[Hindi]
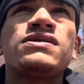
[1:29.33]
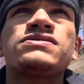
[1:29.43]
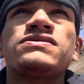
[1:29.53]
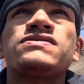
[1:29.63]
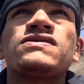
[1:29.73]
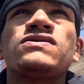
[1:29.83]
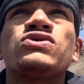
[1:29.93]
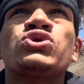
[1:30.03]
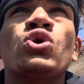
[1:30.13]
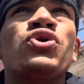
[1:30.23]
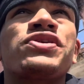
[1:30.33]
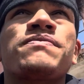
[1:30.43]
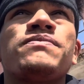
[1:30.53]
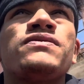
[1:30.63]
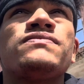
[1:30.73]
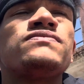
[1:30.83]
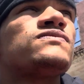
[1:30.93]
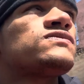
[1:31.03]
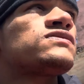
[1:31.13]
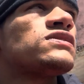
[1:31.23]
अच्छा सोलो
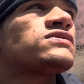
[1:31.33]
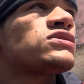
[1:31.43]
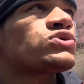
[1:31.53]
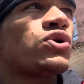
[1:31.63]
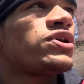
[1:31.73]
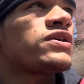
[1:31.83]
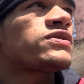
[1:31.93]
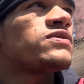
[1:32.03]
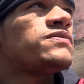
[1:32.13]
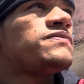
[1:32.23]
ट्रिप तीन साल सोलो ही आते हो